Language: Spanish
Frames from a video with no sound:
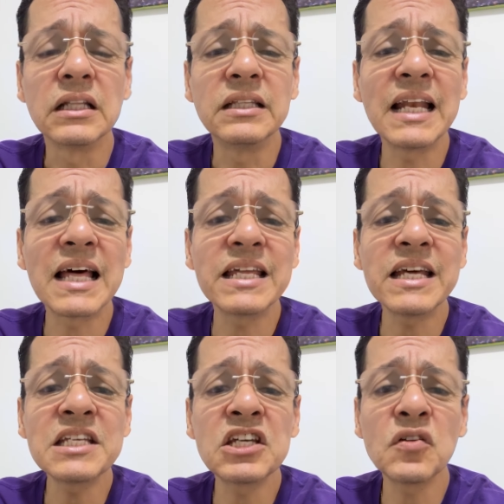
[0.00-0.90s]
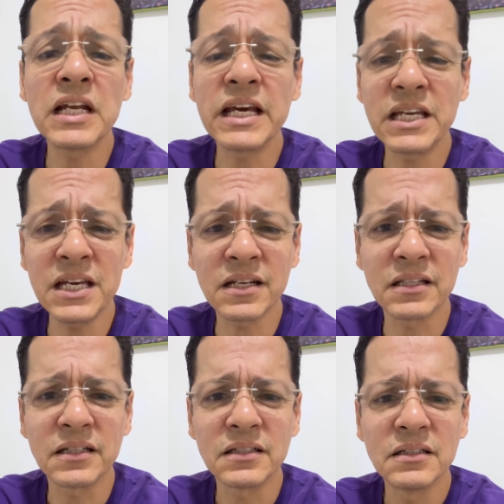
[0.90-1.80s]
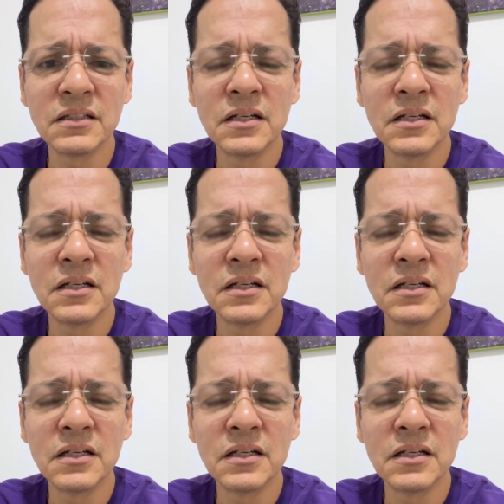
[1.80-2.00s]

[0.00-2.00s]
de la derecha o de la izquierda,